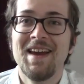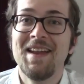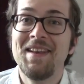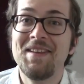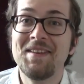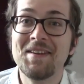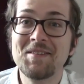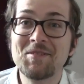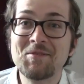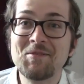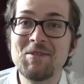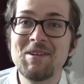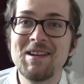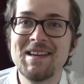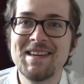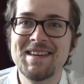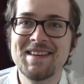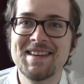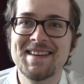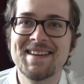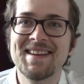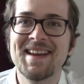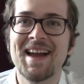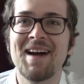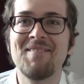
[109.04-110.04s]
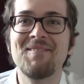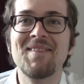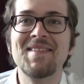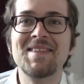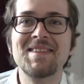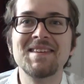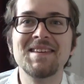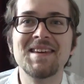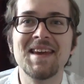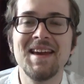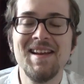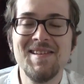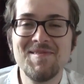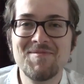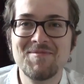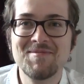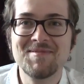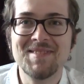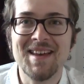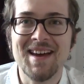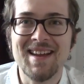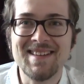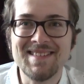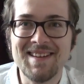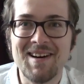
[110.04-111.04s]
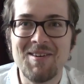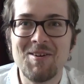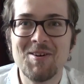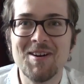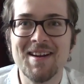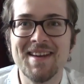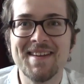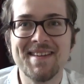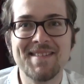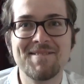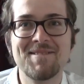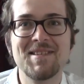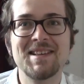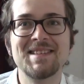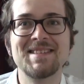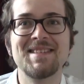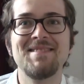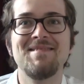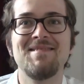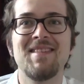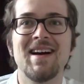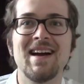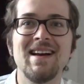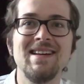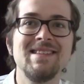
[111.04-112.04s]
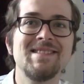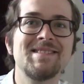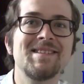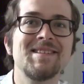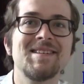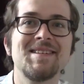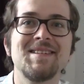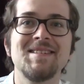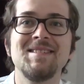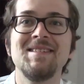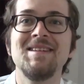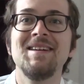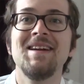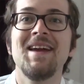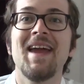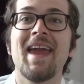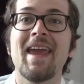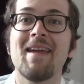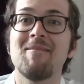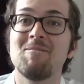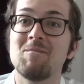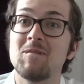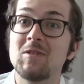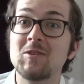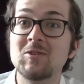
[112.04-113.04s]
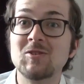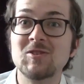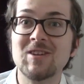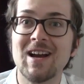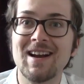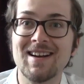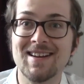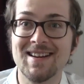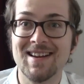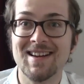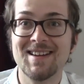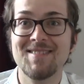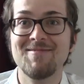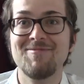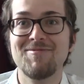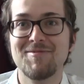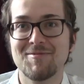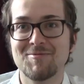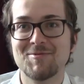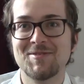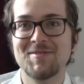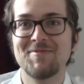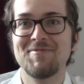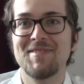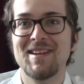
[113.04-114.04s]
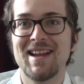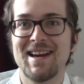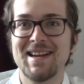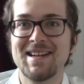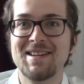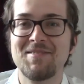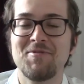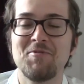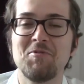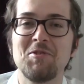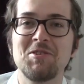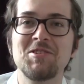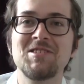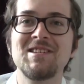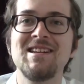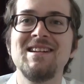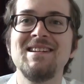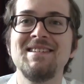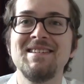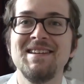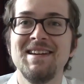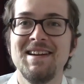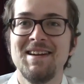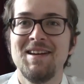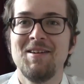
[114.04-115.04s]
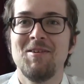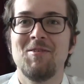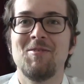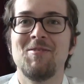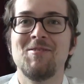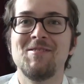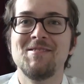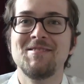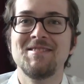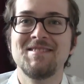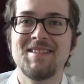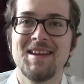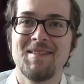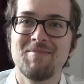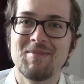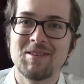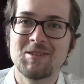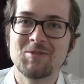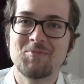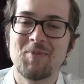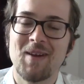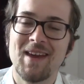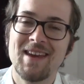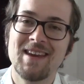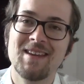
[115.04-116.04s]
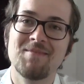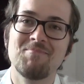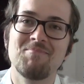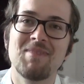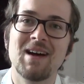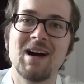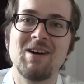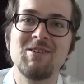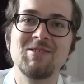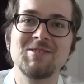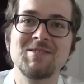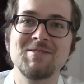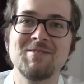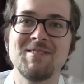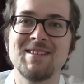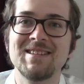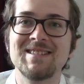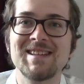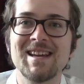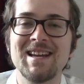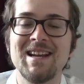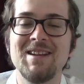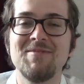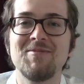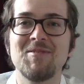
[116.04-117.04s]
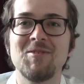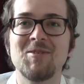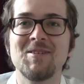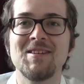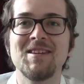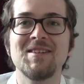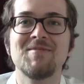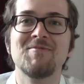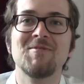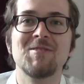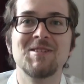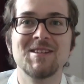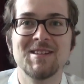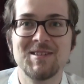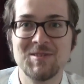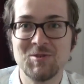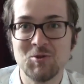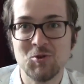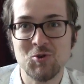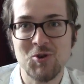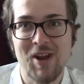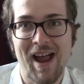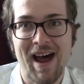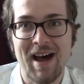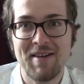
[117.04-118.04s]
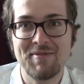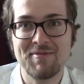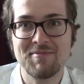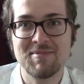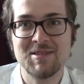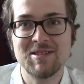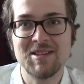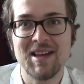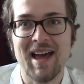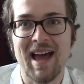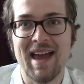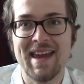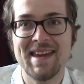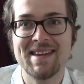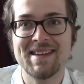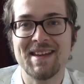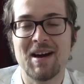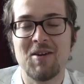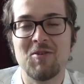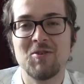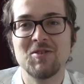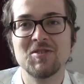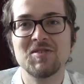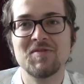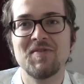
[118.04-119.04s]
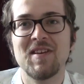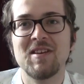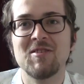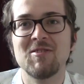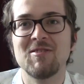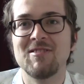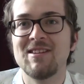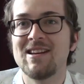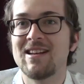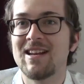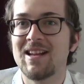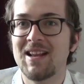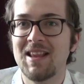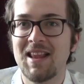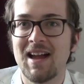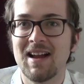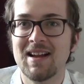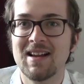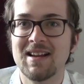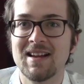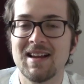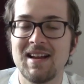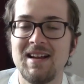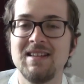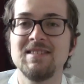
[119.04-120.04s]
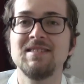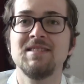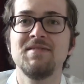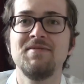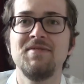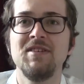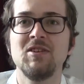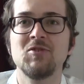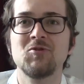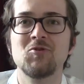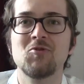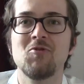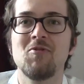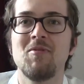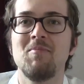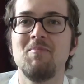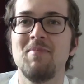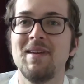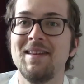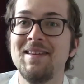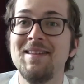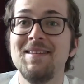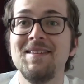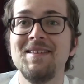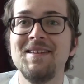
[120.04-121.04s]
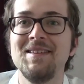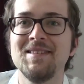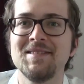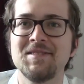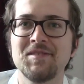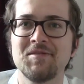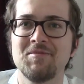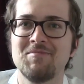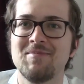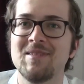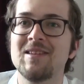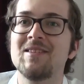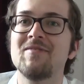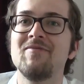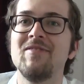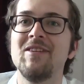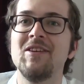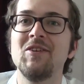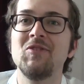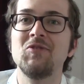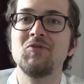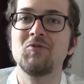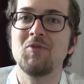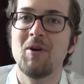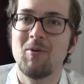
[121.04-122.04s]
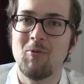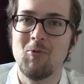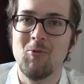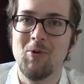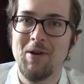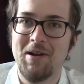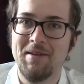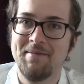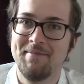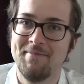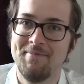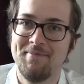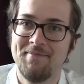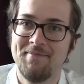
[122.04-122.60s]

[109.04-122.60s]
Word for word: Natürlich kann man sich Elfen dann auch in gewisser Weise im Chakrenfluss vielleicht vorstellen und dementsprechend brauchst du als Elf auch nicht wirklich zu schlafen. Es reicht aus, wenn du in einer langen Rast vier Stunden meditierst, um dich wieder zu erholen.